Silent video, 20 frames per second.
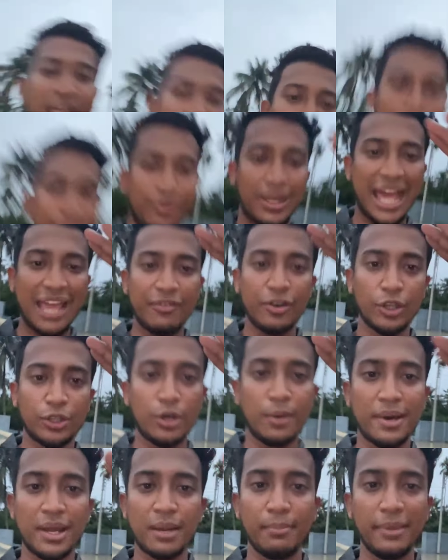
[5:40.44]
আমি চাই না লাইভ
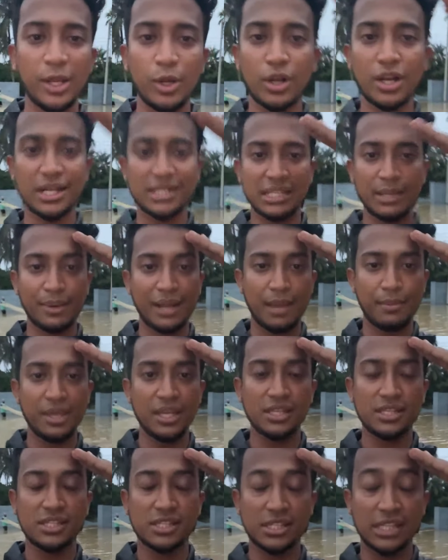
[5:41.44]
হয়তো আমার মিরর আসতে পারে
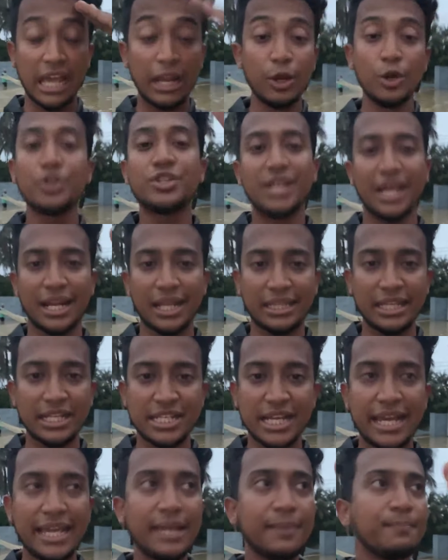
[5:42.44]
আমি সেলুট জানাতে
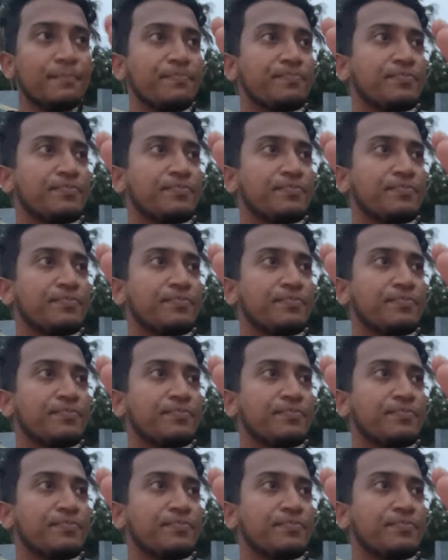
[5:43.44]
চাই